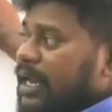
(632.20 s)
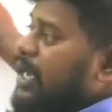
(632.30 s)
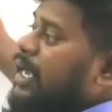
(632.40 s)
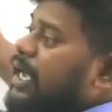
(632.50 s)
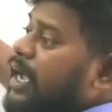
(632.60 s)

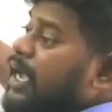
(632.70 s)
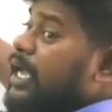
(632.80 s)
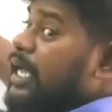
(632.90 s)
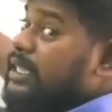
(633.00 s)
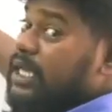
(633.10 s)
కానీ
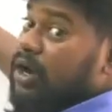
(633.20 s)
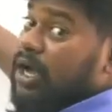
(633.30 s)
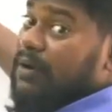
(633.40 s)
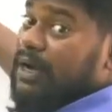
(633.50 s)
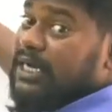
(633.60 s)

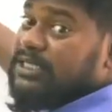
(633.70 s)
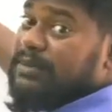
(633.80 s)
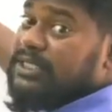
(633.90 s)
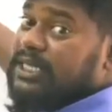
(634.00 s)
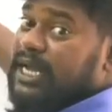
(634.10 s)
ఇతరులకు
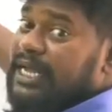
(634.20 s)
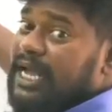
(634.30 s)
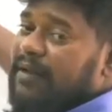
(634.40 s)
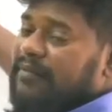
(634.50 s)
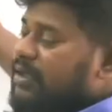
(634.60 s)
అవకాశం
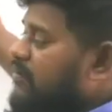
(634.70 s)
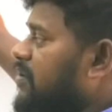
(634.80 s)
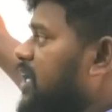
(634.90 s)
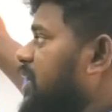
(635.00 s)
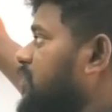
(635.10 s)
ఇచ్చిరాయ్యా
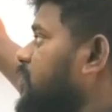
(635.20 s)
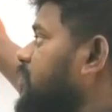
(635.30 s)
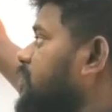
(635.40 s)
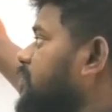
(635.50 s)
ఇవ్వలేదు